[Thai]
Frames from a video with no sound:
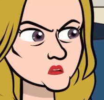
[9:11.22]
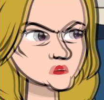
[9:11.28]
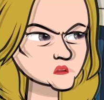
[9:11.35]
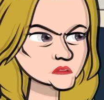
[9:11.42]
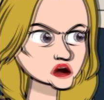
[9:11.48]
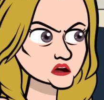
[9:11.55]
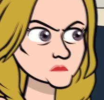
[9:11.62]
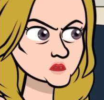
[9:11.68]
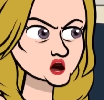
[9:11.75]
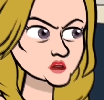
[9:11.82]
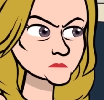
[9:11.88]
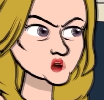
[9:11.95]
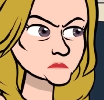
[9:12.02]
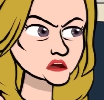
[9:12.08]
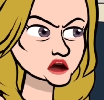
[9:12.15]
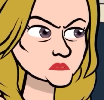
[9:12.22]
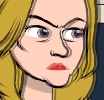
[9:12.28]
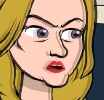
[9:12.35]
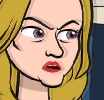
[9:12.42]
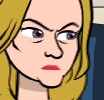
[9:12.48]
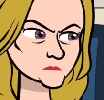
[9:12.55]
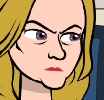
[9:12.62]
อยหุบปากไอ
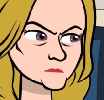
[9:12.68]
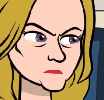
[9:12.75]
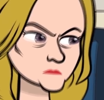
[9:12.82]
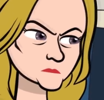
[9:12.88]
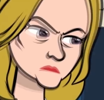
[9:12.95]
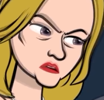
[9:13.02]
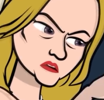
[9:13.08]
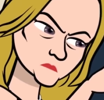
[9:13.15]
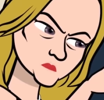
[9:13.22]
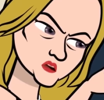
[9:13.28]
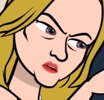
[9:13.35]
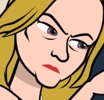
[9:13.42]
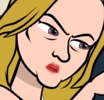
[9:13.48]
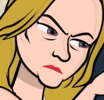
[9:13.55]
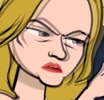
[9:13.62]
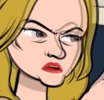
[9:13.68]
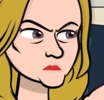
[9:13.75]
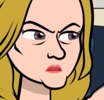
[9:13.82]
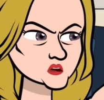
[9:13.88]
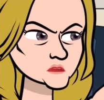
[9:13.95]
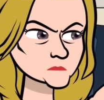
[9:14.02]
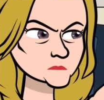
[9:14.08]
สารเลว คุณว่าฉัน